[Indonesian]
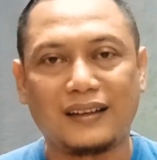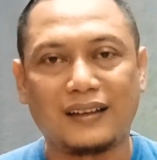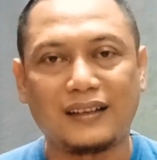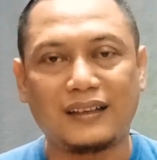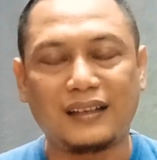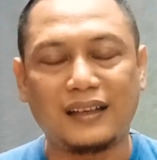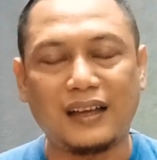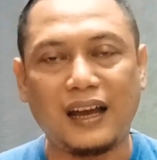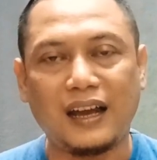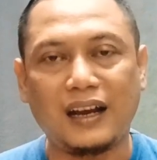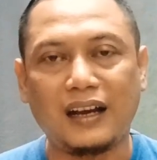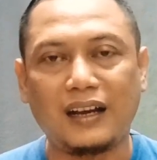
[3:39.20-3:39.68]

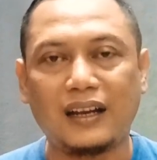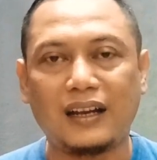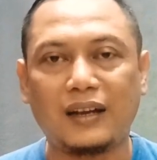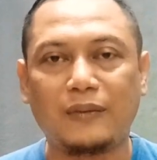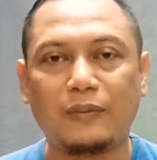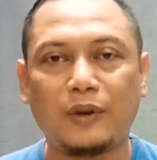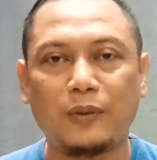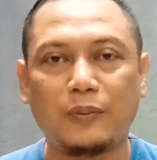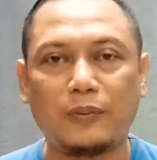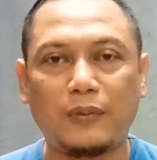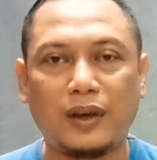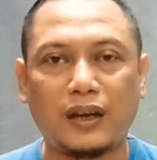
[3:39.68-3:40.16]
ketika
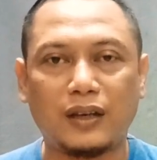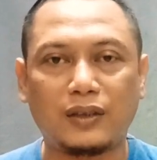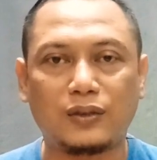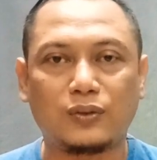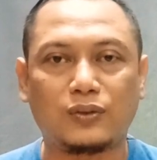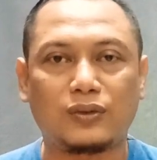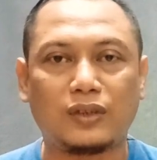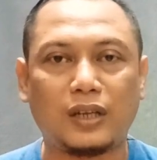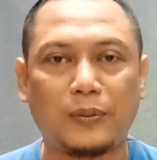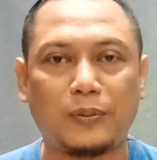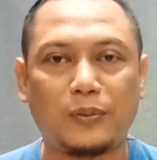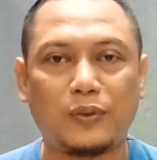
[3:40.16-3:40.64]
anda memang
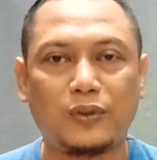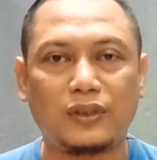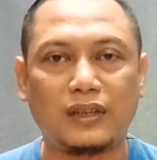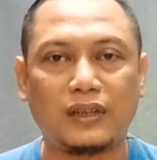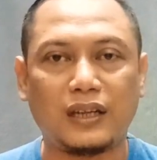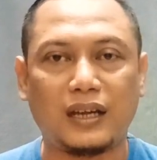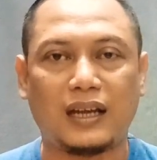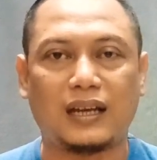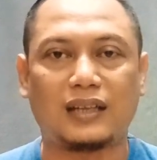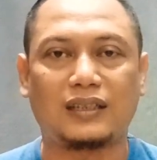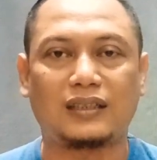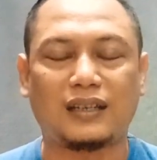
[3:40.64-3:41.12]
sudah
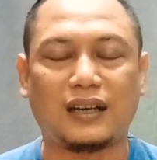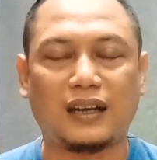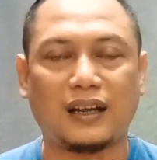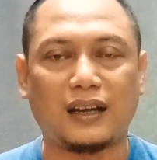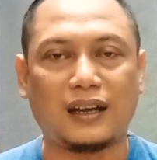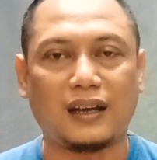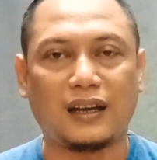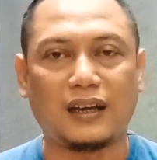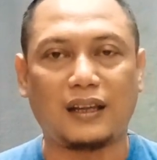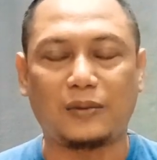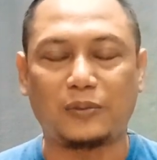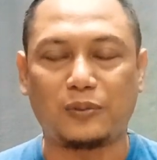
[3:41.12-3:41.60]
punya
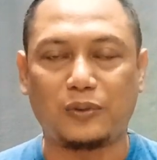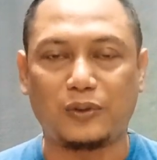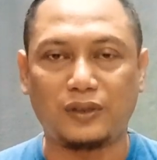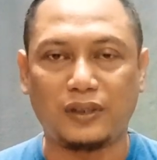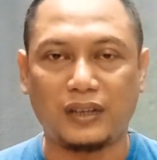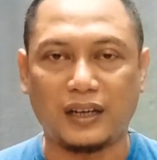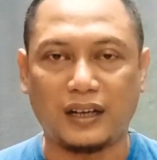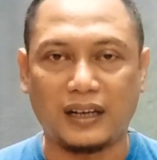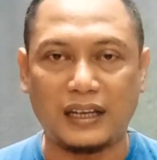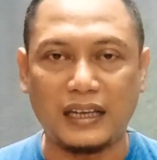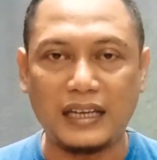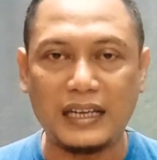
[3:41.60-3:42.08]
hasrat
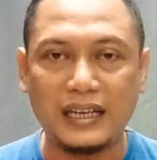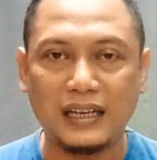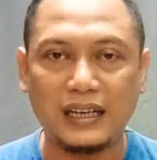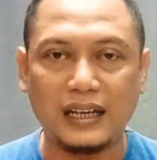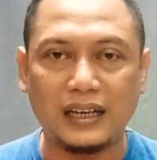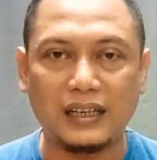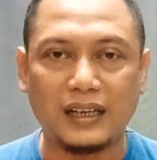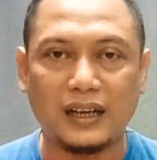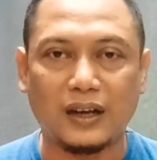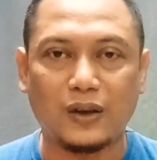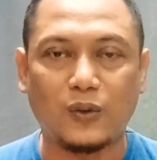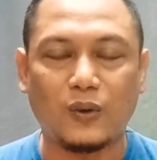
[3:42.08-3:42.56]
punya
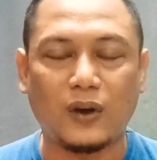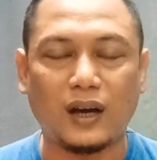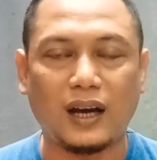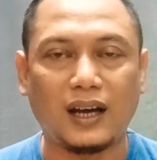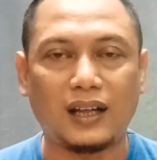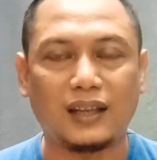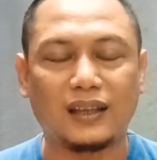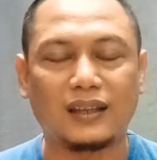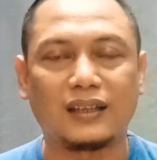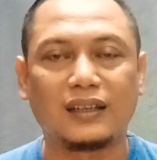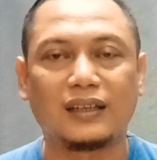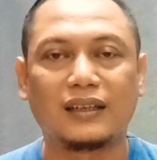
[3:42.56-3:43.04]
keinginan yang
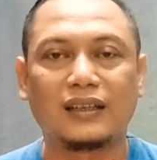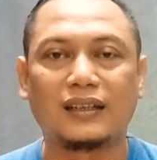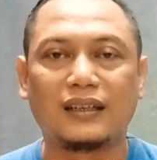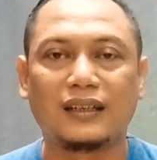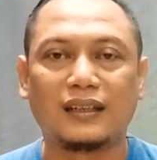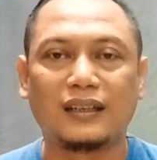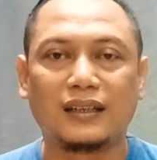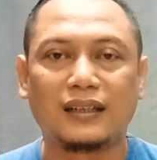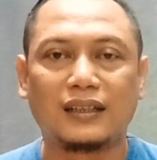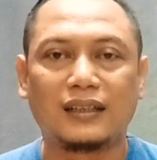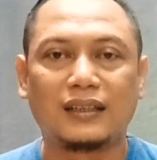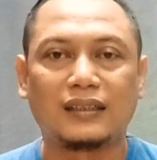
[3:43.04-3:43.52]
kuat
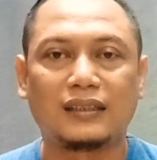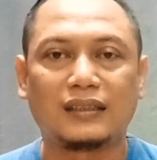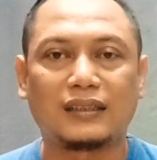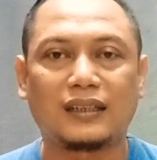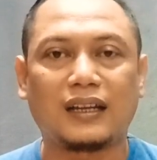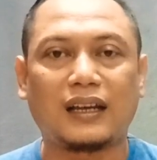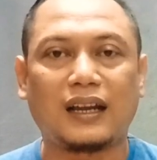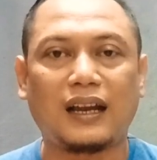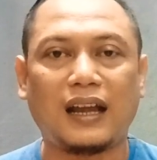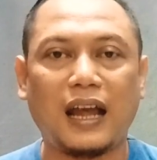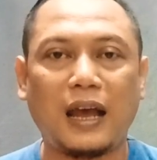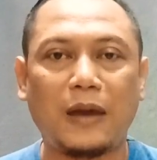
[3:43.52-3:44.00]

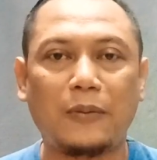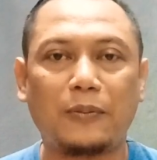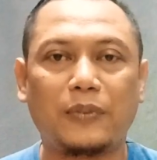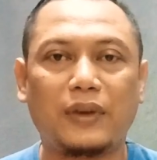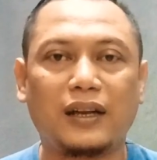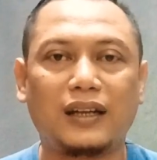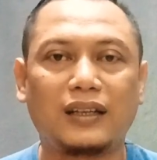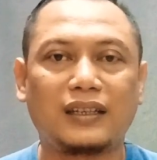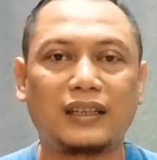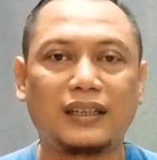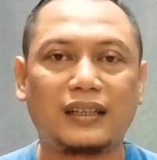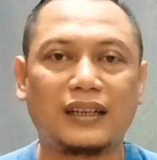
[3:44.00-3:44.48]
segera
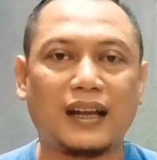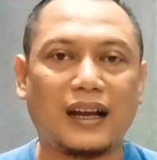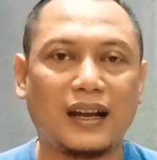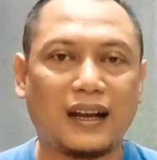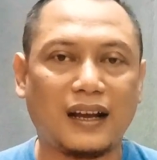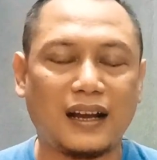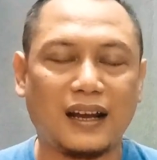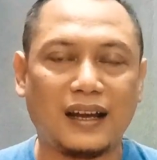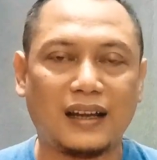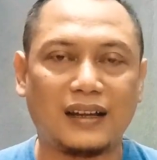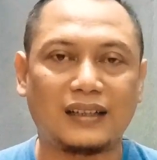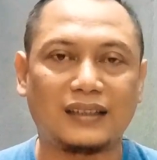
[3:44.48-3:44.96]
ambil
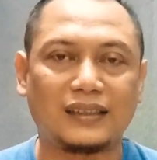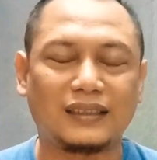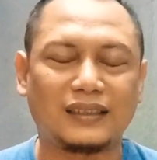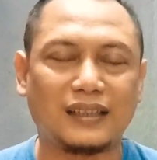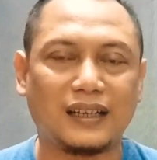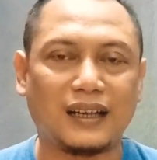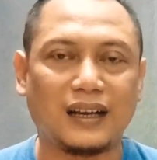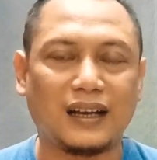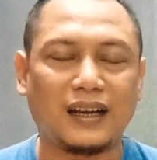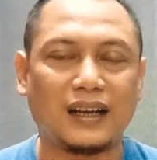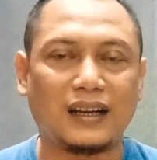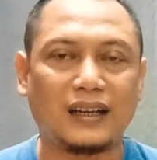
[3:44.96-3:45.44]
tindakan
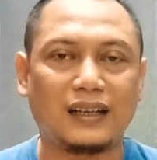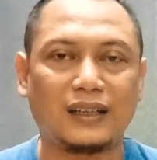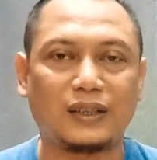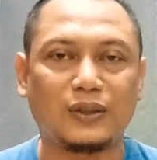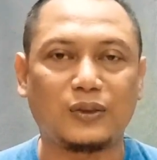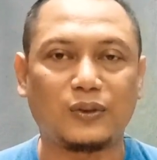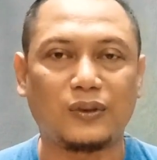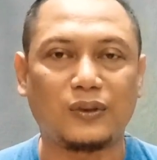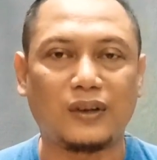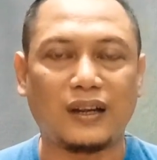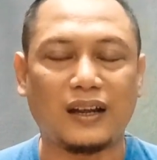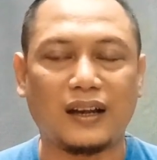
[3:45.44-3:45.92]
jangan
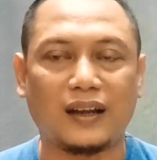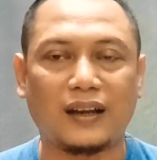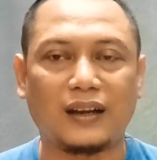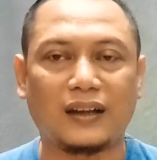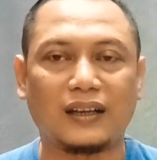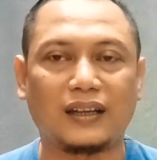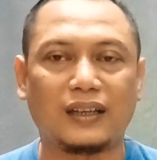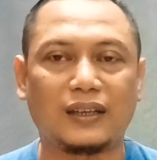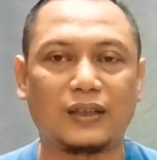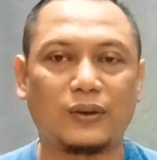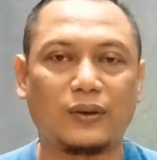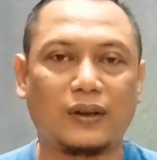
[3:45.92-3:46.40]
ditunda
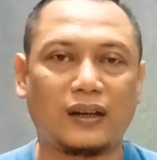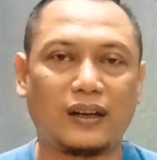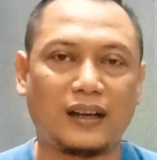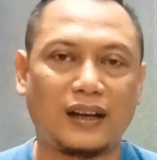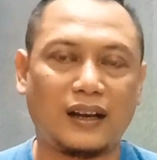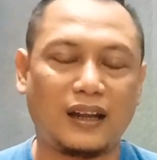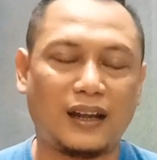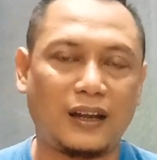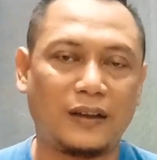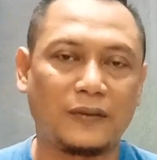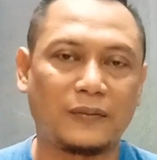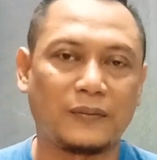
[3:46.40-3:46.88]
itu
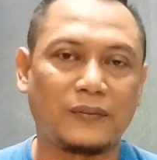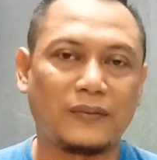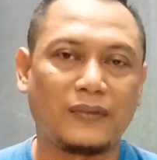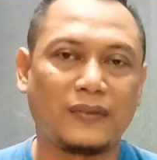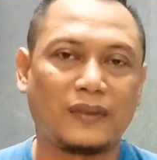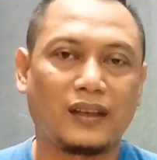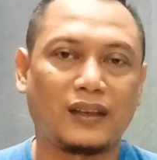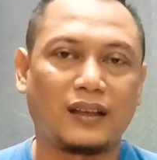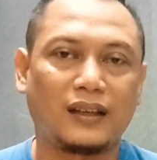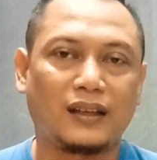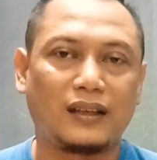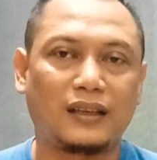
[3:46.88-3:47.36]
adalah
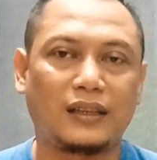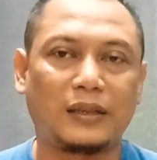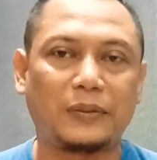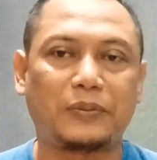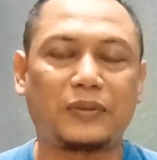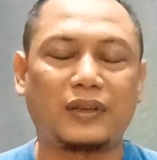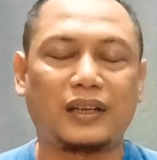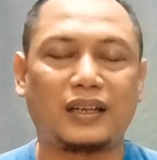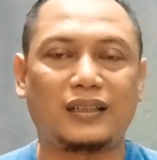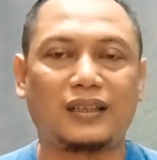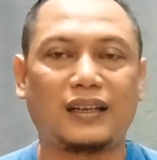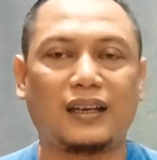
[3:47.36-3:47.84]

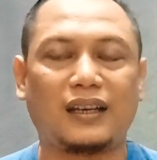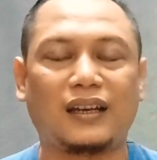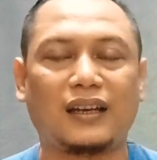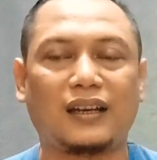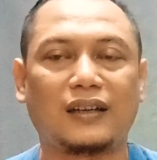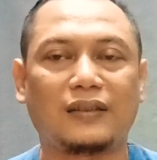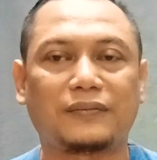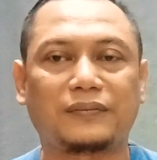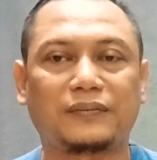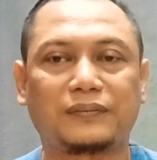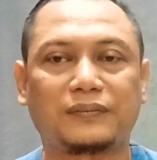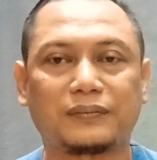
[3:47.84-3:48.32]
tip dari
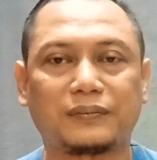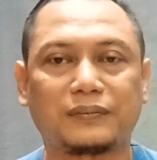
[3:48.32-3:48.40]
saya